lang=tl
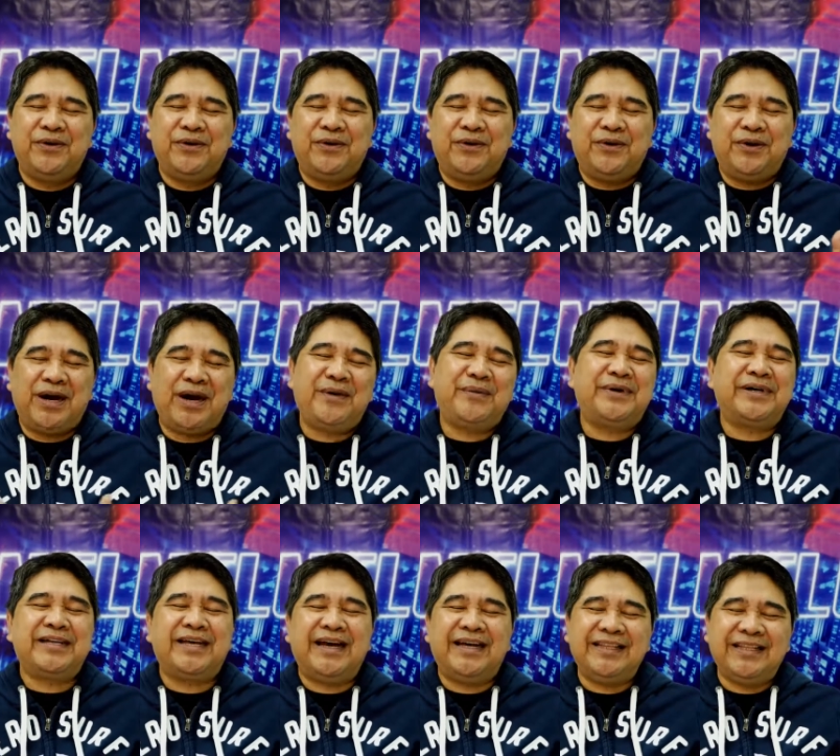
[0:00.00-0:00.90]
O
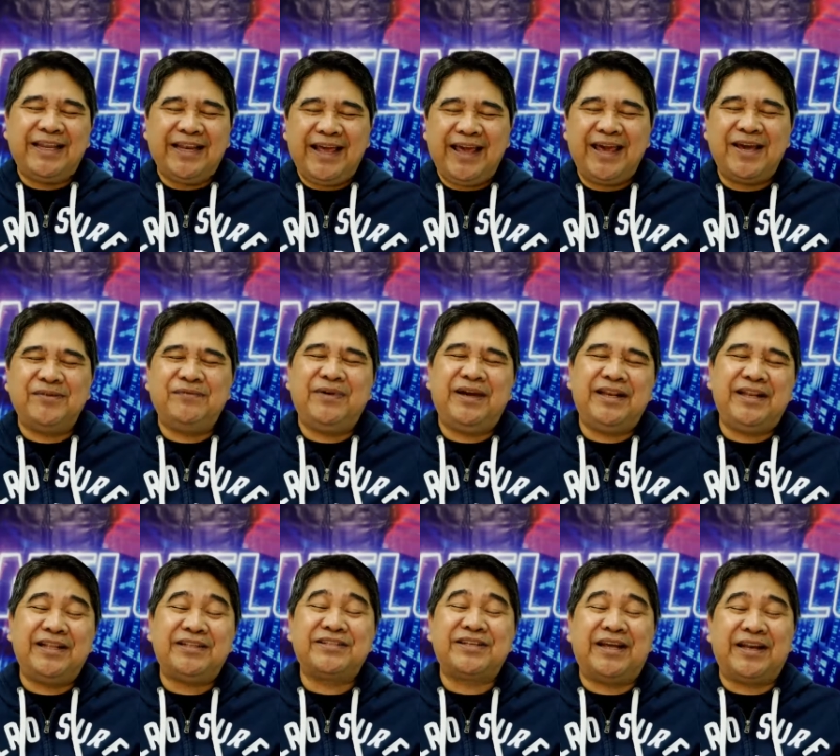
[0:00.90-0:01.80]
our God in heaven,
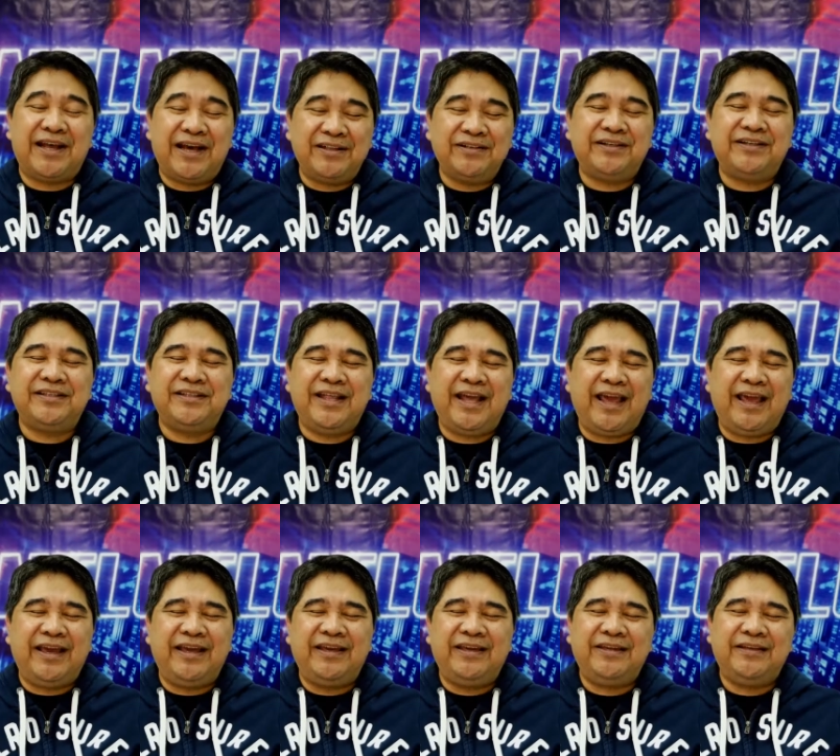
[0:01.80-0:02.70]
it's another
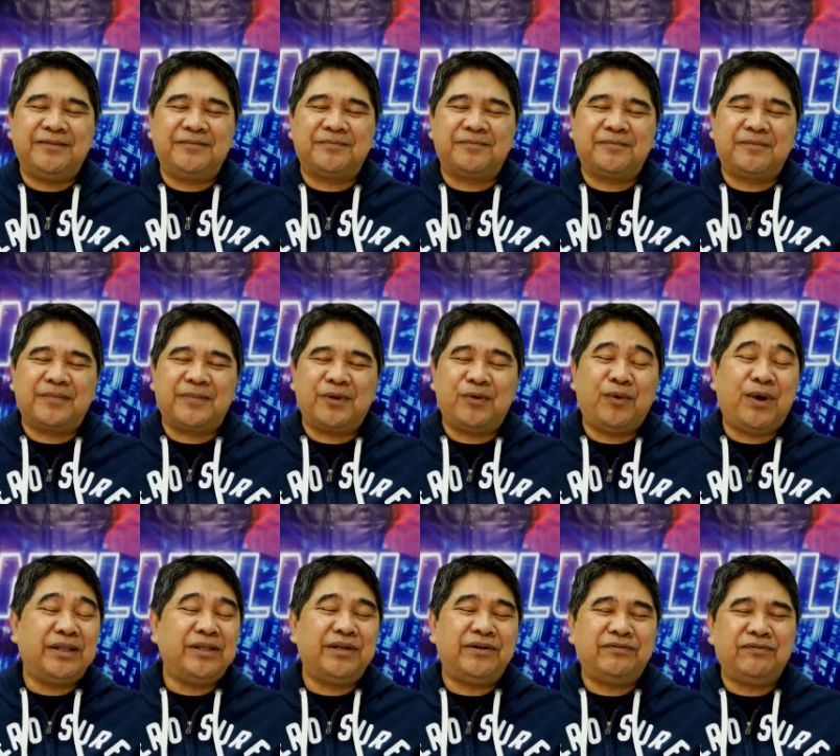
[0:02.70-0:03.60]
day,
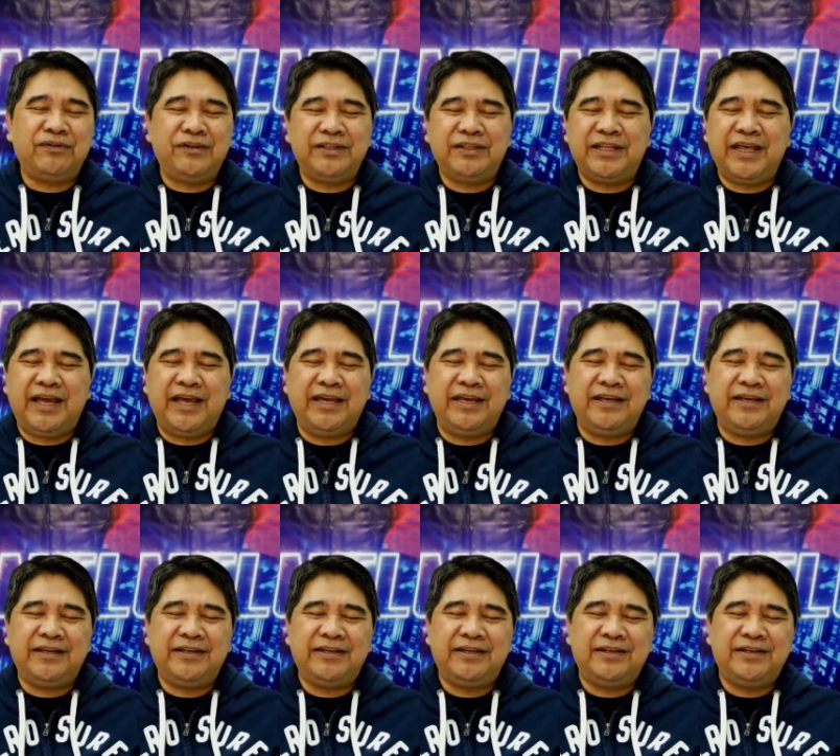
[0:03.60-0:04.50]
wonderful
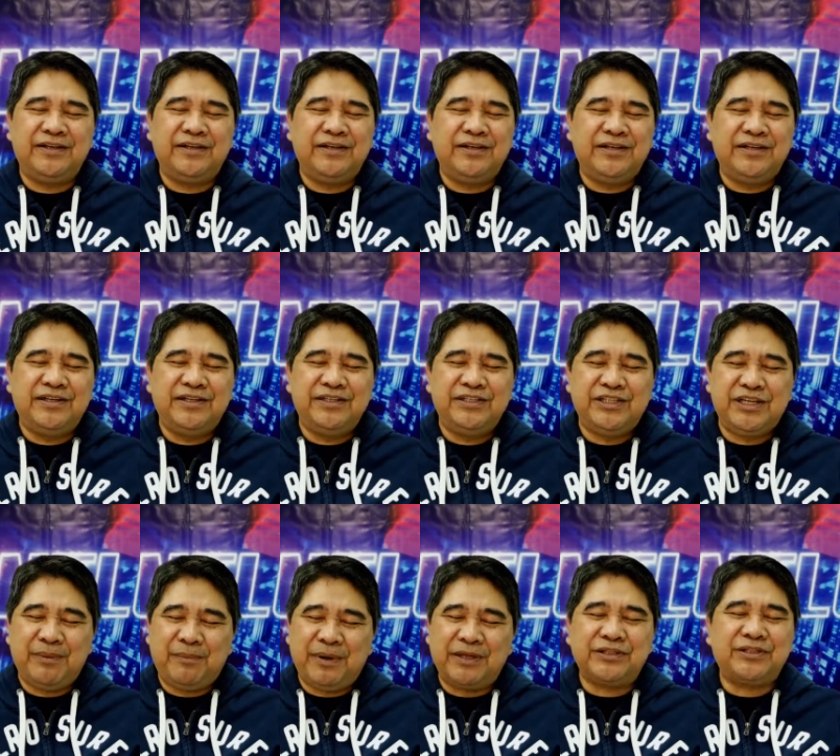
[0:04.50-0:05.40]
day,
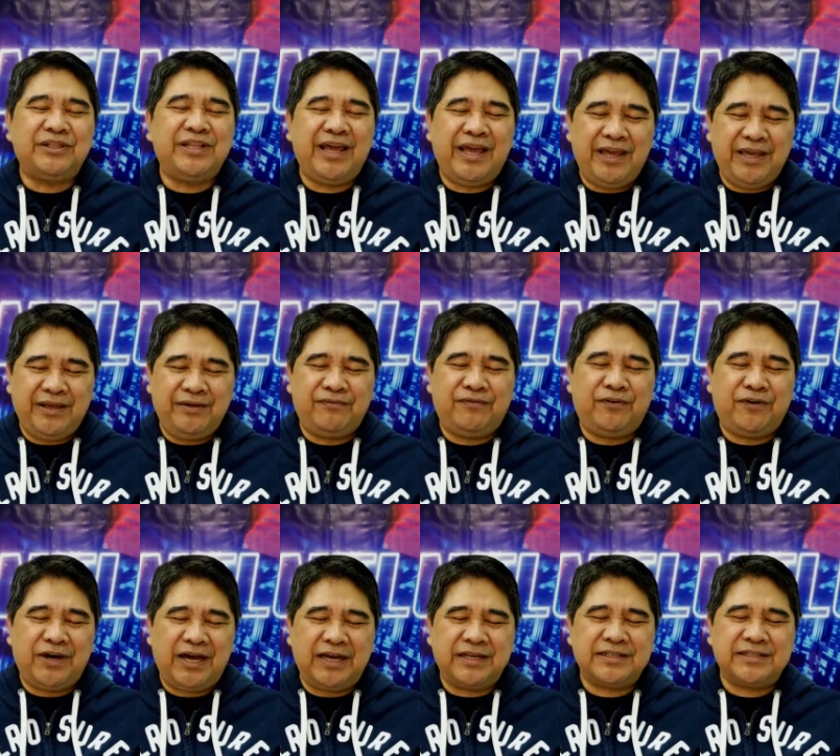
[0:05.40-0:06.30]
Shabbat day
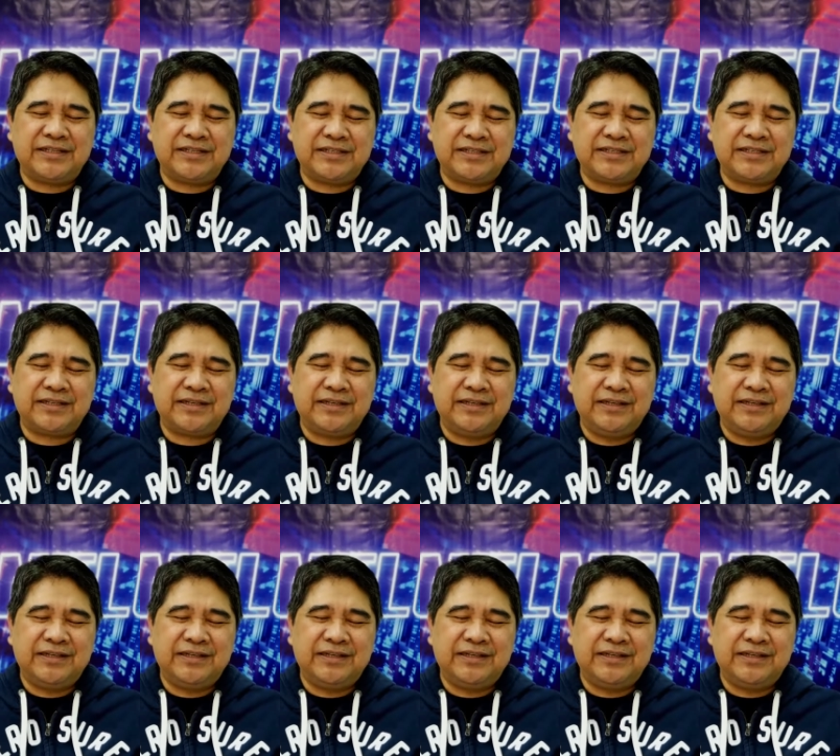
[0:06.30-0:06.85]
for us.